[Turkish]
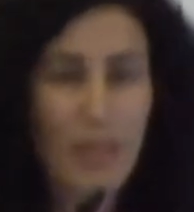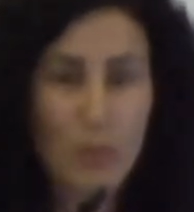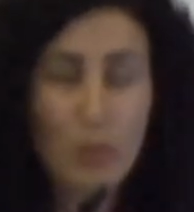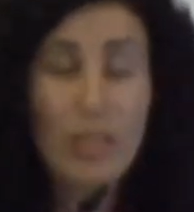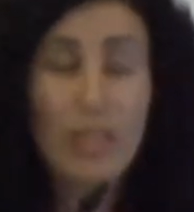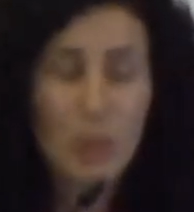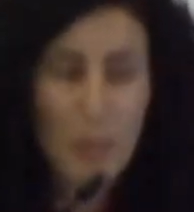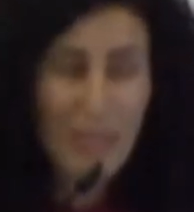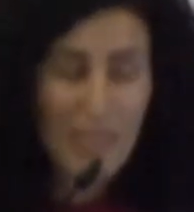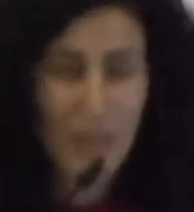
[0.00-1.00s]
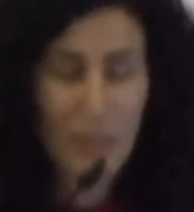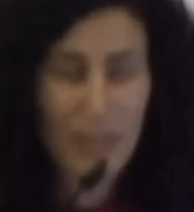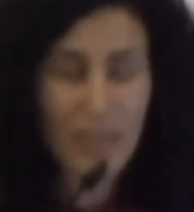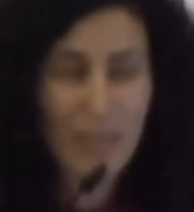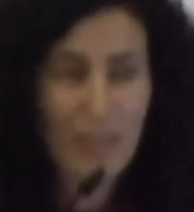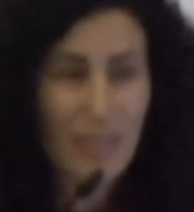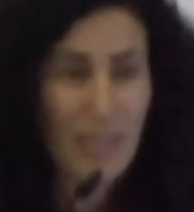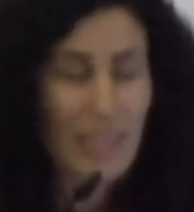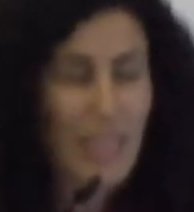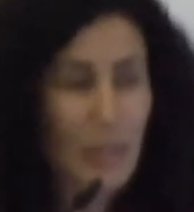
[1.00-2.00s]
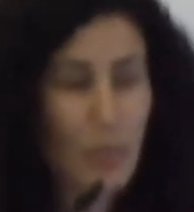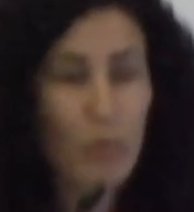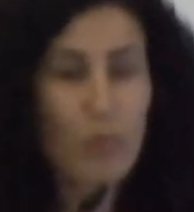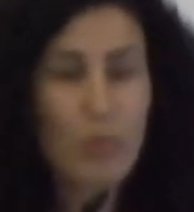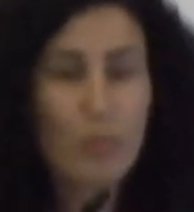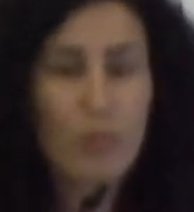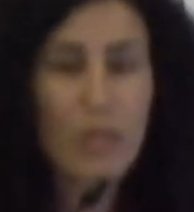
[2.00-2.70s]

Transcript: Çünkü hiçbir kimlik kendi oluşum